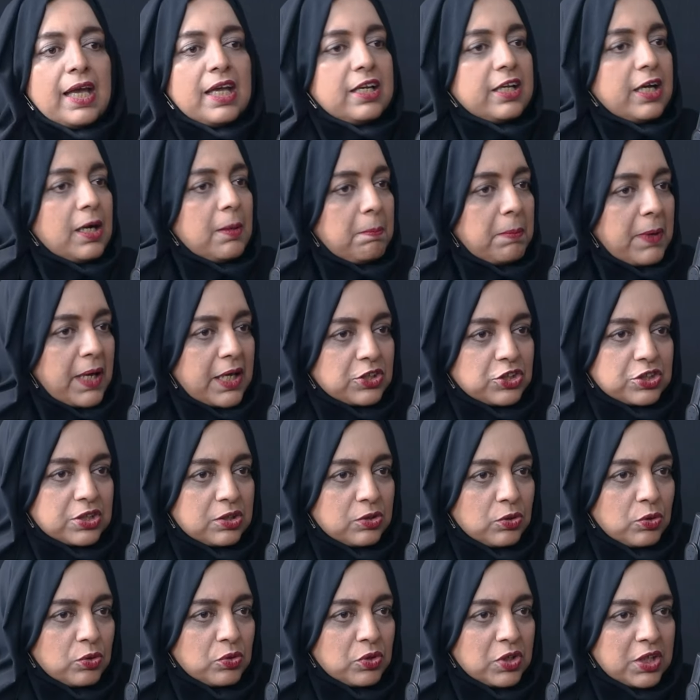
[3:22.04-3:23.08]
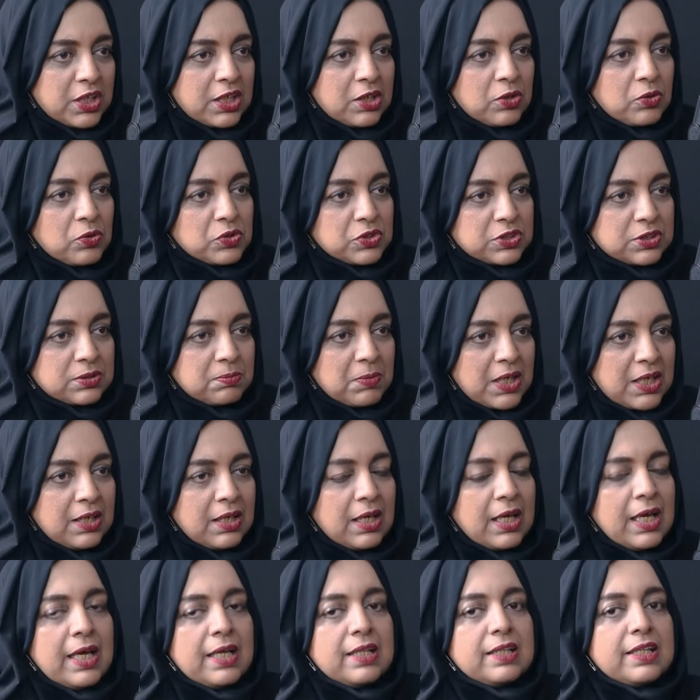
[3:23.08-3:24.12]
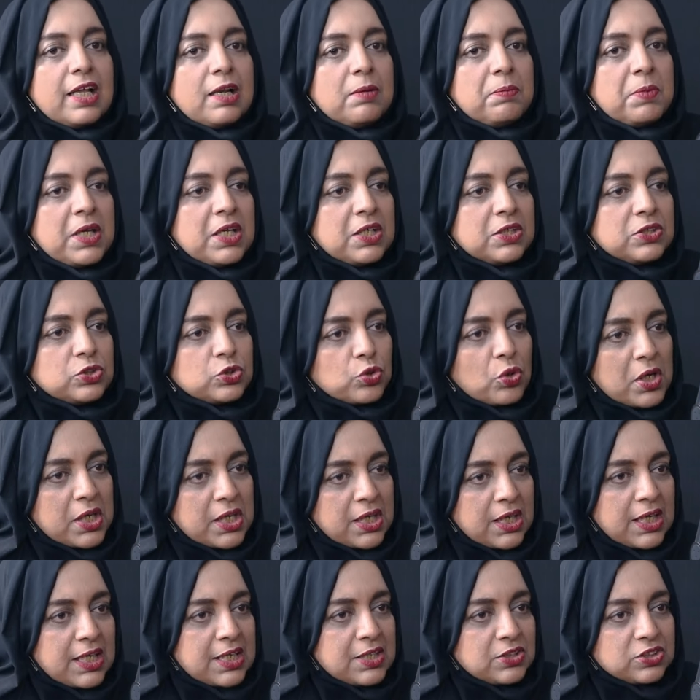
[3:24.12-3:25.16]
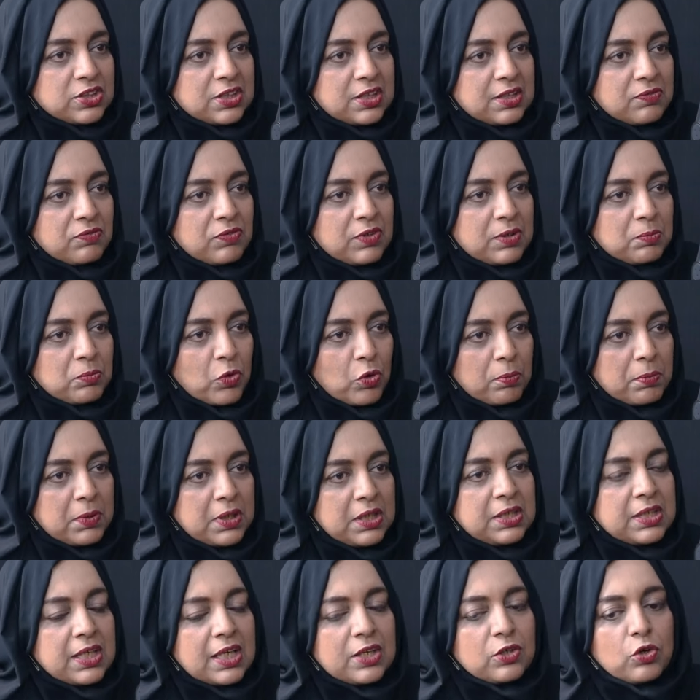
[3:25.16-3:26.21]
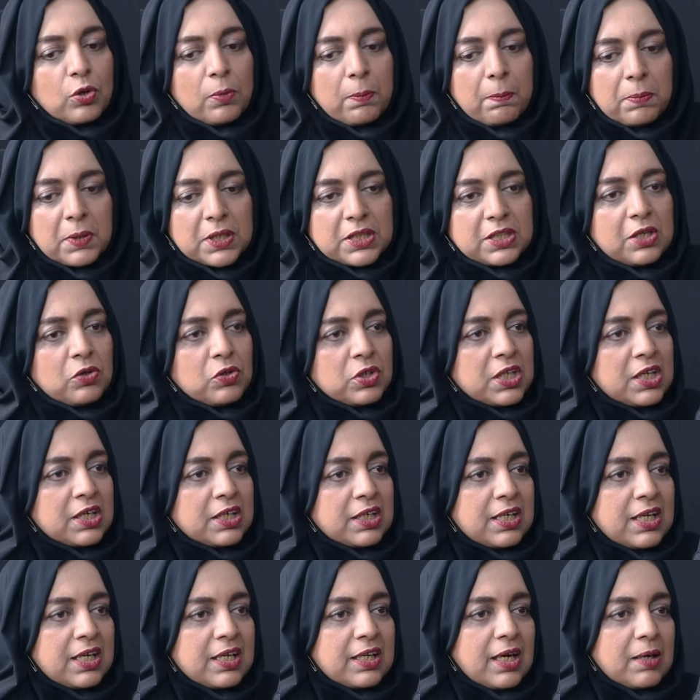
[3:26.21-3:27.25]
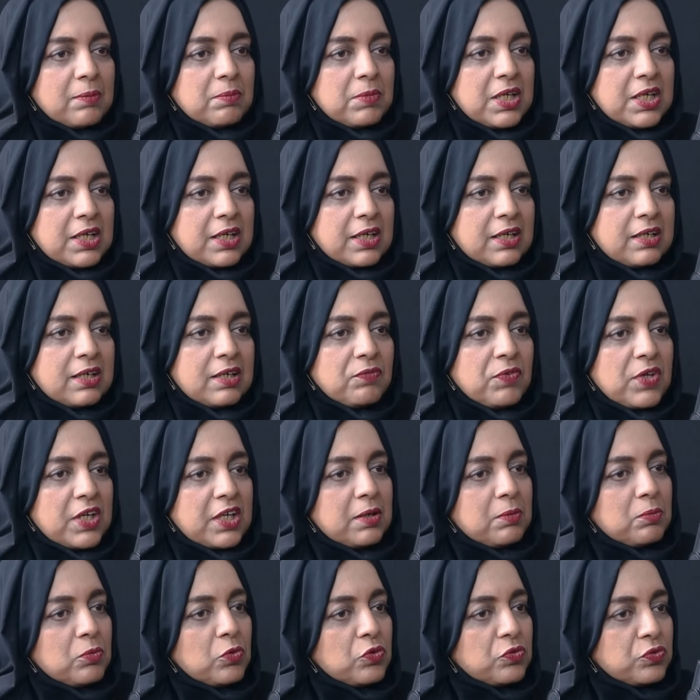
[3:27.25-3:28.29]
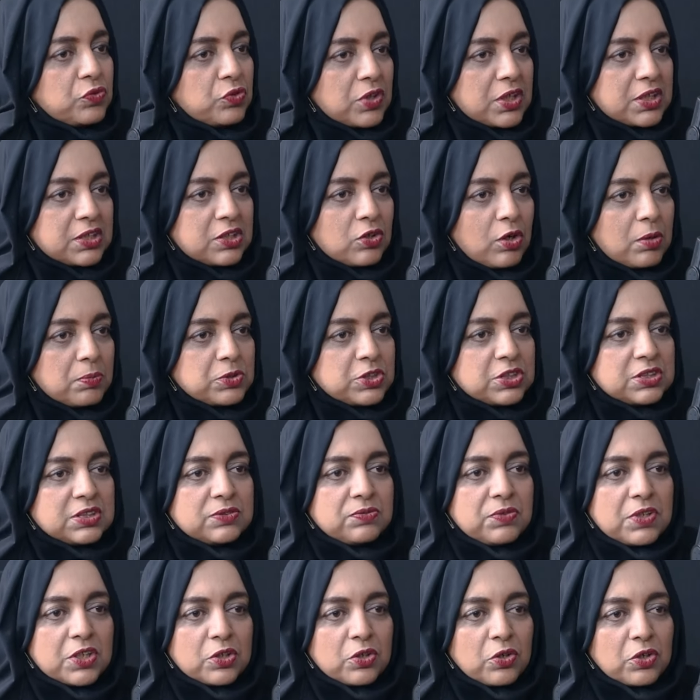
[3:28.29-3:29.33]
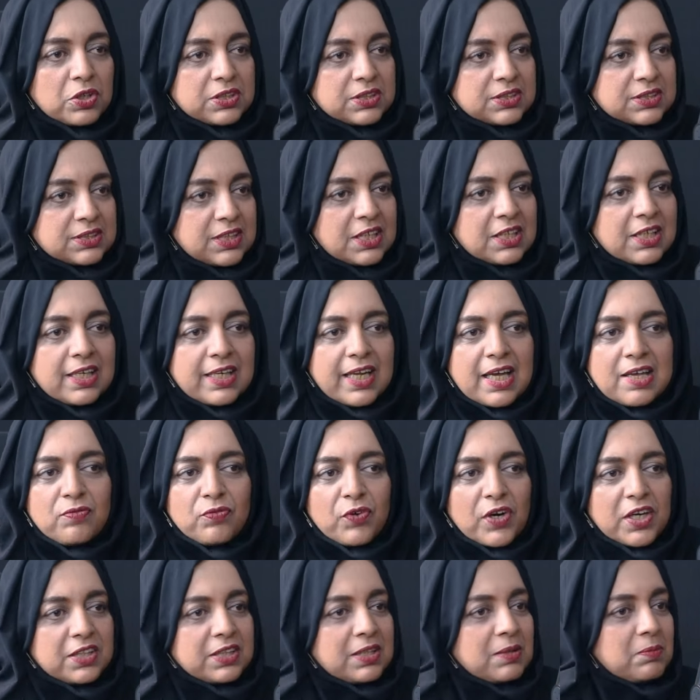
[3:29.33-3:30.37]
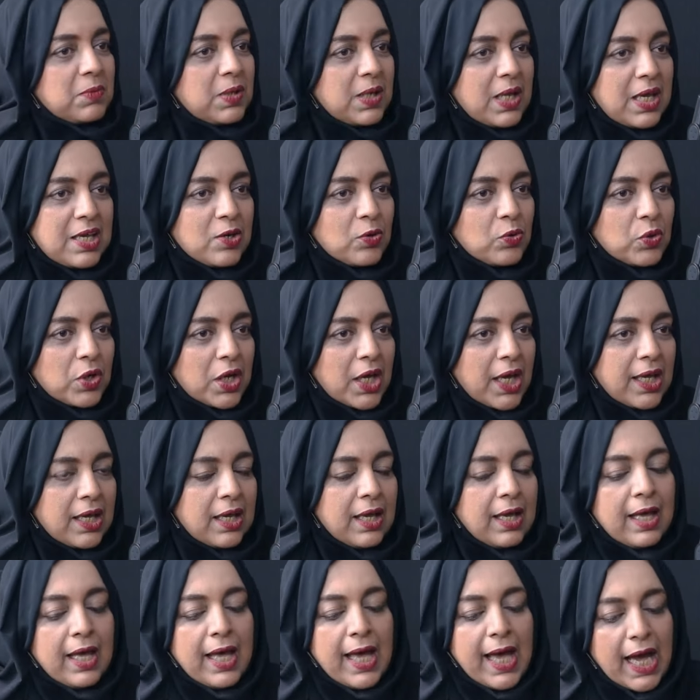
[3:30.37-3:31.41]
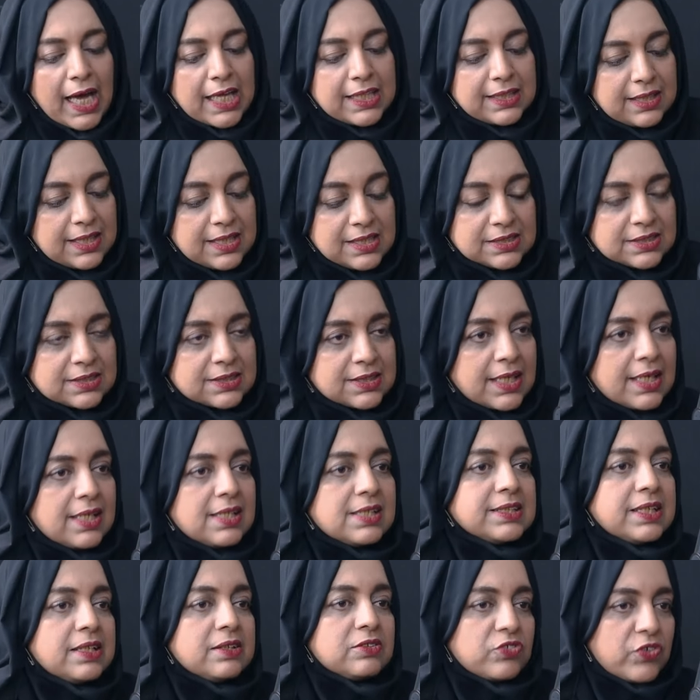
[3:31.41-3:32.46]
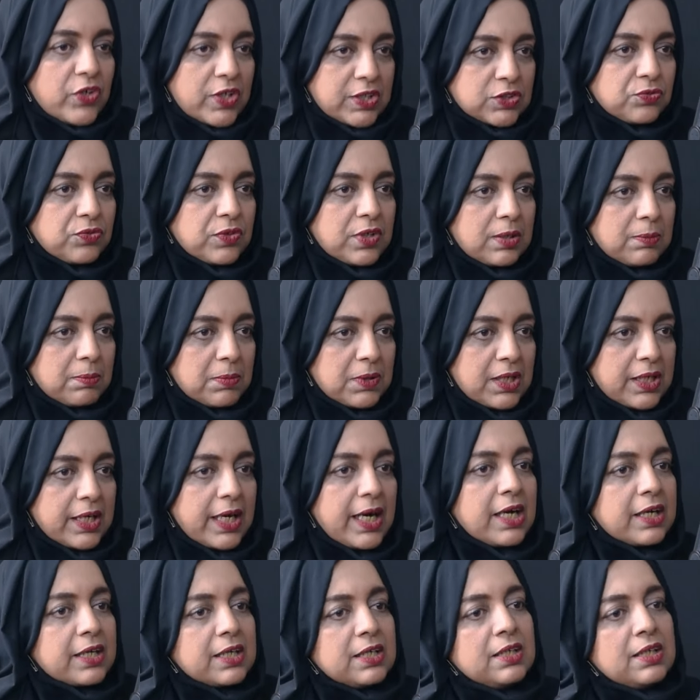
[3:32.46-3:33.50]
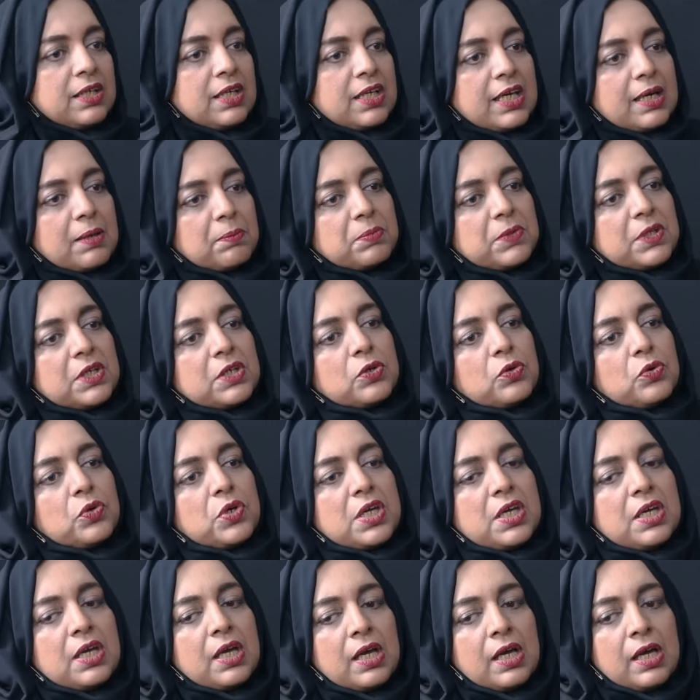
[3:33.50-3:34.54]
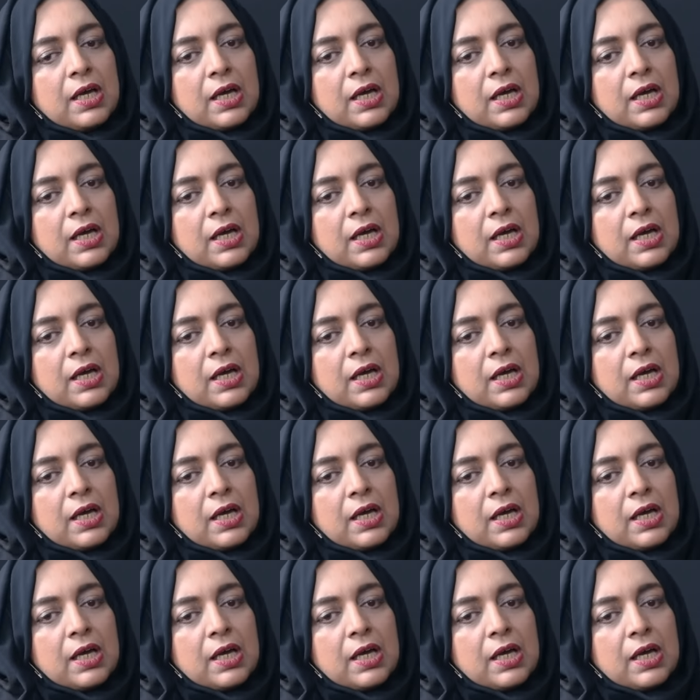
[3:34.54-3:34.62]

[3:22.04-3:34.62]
इनका पैशन होगा उसमें दे विल बी इंजॉइंग ईच एंड एवरी मोमेंट इनको पता होगा अगर ये काम नहीं कर रहा वी कैन मूव टू अदर ऑप्शन वी आर नॉट स्टक लाइफ ख़त्म नहीं हो गई एंड दीज स्किल्स आर ट्रांसफरेबल अगर ये अपना कोई